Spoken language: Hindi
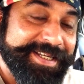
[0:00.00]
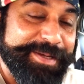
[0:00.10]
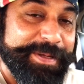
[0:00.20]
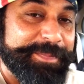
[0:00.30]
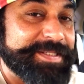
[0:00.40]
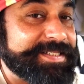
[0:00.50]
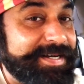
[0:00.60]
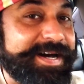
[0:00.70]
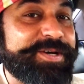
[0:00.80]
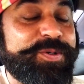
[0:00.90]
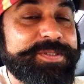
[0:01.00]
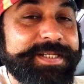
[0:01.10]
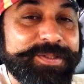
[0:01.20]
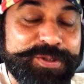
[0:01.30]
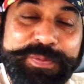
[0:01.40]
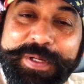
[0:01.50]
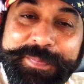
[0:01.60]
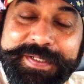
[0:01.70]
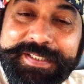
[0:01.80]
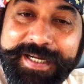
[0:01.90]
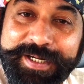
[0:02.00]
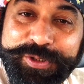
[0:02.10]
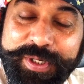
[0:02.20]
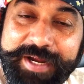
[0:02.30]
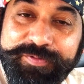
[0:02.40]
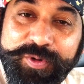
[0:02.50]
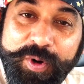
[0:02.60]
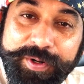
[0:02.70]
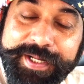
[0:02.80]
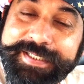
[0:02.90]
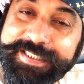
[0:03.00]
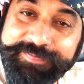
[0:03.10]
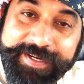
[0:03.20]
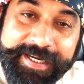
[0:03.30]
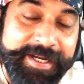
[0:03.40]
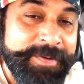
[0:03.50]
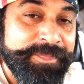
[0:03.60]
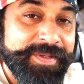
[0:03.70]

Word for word: कि मेरे पास कार कौन सी है दोस्तों मेरे पास कार जो है वो होंडा सिविक है